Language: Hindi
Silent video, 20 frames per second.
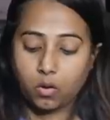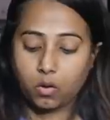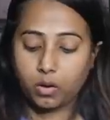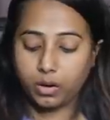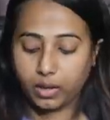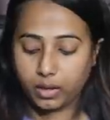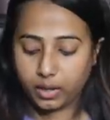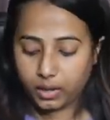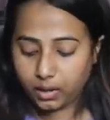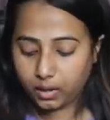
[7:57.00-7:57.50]

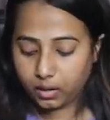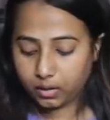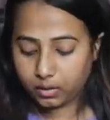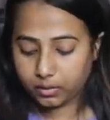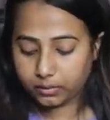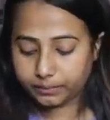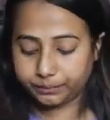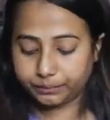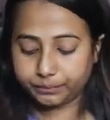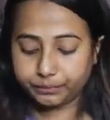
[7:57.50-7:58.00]
और एक
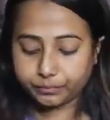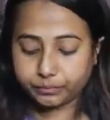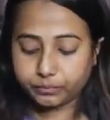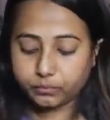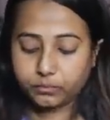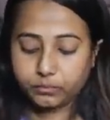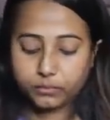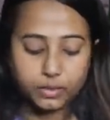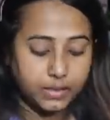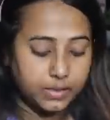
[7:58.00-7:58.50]

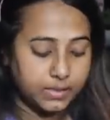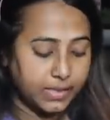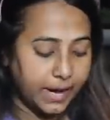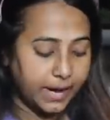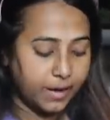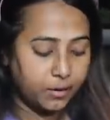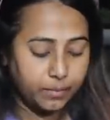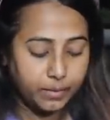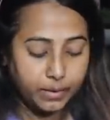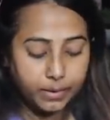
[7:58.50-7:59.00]

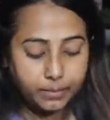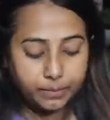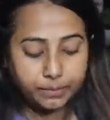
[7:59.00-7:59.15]
साइड में